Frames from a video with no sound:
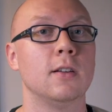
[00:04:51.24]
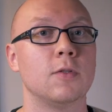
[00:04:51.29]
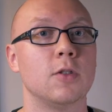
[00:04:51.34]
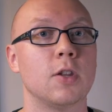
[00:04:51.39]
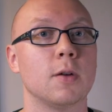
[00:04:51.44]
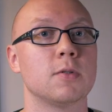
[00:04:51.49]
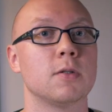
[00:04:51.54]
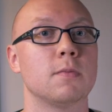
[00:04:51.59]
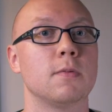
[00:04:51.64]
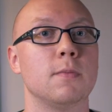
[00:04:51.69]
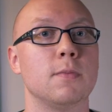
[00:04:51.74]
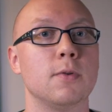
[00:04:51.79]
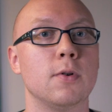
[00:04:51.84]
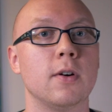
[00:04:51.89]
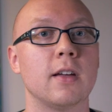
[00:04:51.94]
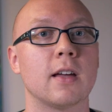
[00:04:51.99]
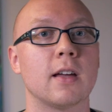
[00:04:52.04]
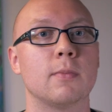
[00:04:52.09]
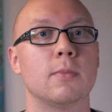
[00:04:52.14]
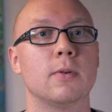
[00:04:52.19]
Dobrze by
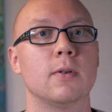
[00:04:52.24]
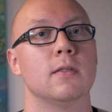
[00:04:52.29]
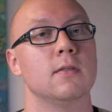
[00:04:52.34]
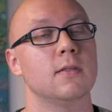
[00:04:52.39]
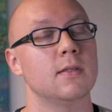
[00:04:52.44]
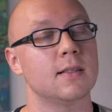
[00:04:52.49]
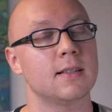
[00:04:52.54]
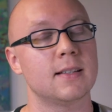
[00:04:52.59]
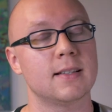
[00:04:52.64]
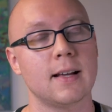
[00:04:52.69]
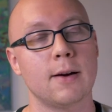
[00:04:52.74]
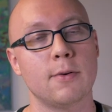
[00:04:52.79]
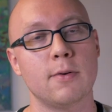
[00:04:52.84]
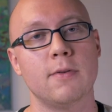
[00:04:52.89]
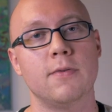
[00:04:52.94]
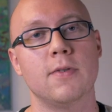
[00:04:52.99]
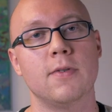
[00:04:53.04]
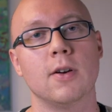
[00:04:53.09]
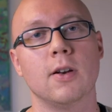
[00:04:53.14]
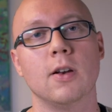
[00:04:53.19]
było, jakby
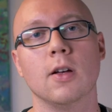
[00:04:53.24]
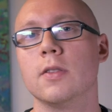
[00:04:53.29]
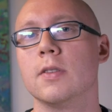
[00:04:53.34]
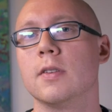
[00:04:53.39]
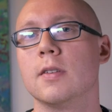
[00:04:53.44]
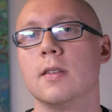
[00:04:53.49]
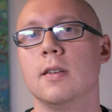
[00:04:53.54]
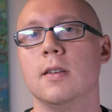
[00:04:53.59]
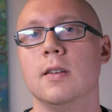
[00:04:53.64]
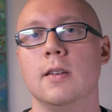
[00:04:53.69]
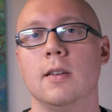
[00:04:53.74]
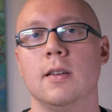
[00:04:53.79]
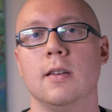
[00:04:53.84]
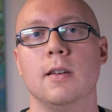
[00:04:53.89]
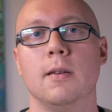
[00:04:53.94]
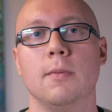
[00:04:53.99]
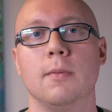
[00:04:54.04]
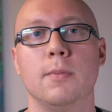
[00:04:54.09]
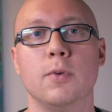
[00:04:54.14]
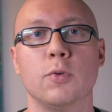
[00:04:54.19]
cały wygląd
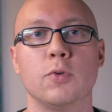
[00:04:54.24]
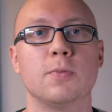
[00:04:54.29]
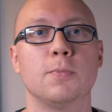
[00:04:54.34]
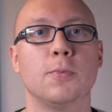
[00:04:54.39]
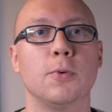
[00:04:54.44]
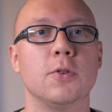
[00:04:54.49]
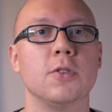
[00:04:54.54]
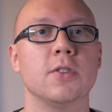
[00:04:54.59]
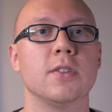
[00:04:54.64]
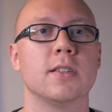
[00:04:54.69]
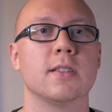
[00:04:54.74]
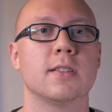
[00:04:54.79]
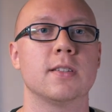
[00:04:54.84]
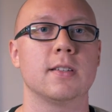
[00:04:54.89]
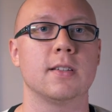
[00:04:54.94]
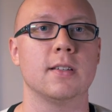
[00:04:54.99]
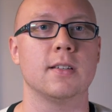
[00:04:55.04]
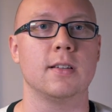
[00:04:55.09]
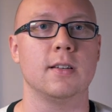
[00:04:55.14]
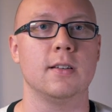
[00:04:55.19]
był spójny
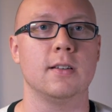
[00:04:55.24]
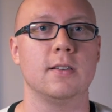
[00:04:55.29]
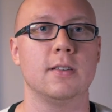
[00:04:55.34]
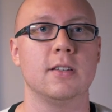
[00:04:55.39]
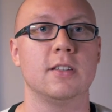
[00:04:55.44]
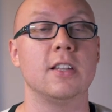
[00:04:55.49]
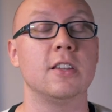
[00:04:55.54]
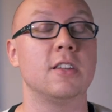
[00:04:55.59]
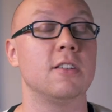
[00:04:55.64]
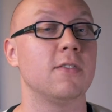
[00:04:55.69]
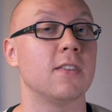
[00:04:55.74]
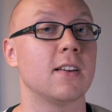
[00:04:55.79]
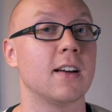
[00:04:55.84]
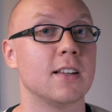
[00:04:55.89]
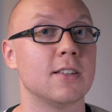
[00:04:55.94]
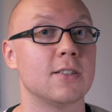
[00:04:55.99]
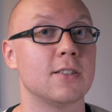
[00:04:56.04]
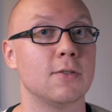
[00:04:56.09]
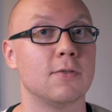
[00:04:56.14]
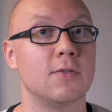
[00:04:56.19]
z
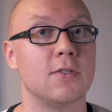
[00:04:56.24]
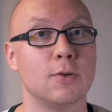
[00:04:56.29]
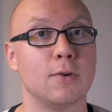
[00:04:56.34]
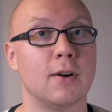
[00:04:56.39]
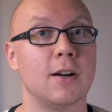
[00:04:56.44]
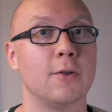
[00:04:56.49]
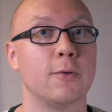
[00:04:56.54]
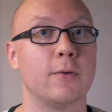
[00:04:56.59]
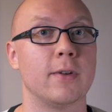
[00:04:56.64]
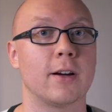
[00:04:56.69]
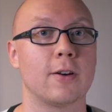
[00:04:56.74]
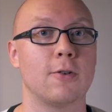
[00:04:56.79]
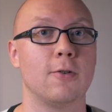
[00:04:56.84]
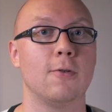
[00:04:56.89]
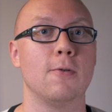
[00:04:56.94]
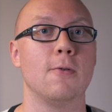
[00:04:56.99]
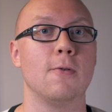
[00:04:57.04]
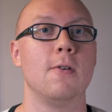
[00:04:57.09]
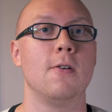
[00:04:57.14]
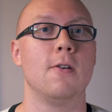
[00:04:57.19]
identyfikacją wizualną,
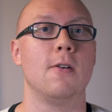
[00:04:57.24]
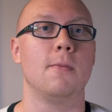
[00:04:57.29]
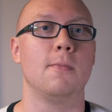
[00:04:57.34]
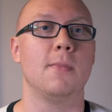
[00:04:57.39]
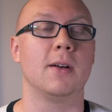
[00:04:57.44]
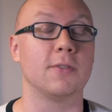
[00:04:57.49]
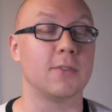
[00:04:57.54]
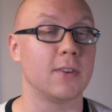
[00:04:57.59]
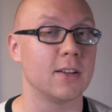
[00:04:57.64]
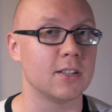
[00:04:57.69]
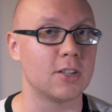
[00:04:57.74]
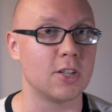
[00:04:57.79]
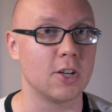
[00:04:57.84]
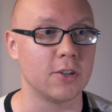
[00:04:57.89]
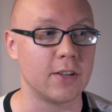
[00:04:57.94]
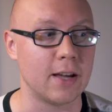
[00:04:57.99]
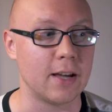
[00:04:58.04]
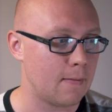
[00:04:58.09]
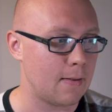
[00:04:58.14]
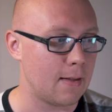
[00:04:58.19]
jaką ma Twoja
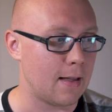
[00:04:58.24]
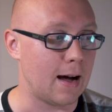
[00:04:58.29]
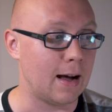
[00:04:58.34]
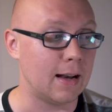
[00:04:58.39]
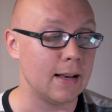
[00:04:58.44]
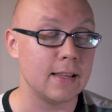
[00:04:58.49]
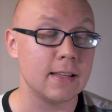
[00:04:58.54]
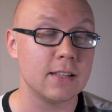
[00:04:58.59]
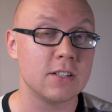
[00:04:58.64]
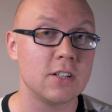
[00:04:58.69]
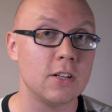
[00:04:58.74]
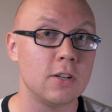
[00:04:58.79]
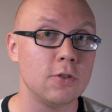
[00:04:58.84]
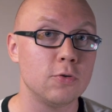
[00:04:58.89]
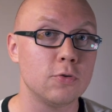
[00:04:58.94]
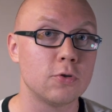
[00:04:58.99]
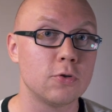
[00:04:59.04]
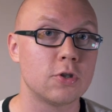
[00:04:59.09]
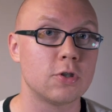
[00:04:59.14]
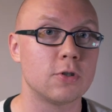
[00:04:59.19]
strona. Ale jeżeli
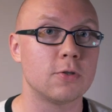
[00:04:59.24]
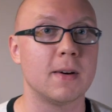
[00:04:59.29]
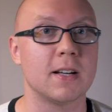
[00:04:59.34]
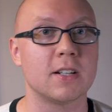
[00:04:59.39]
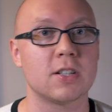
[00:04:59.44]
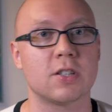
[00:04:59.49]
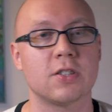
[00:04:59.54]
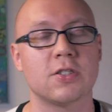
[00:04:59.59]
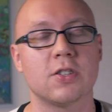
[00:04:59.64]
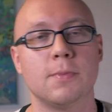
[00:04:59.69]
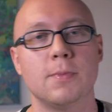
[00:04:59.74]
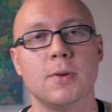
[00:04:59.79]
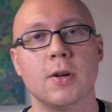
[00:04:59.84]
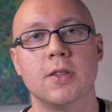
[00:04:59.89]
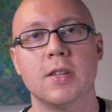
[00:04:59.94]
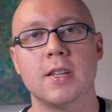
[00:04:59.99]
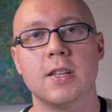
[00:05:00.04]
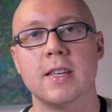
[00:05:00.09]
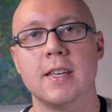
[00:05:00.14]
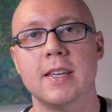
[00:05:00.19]
już masz
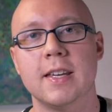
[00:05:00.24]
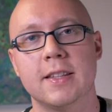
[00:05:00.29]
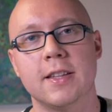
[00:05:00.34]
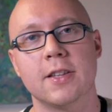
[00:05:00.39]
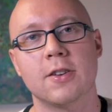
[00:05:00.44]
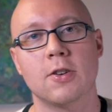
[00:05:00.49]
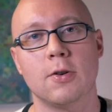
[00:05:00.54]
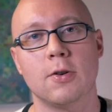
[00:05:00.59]
zrobiony jeden